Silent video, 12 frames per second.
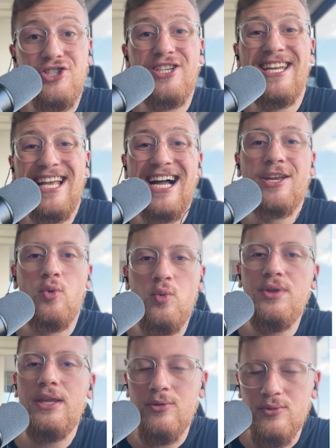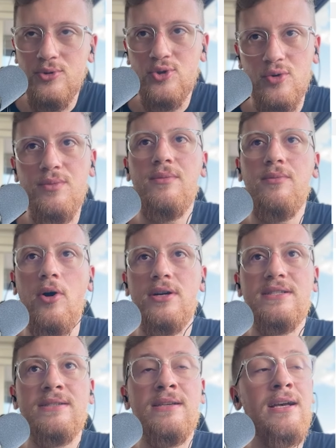de criar conteúdo sobre
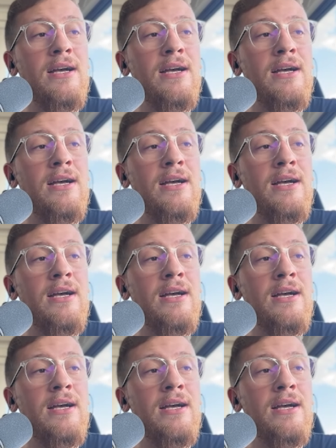boxe.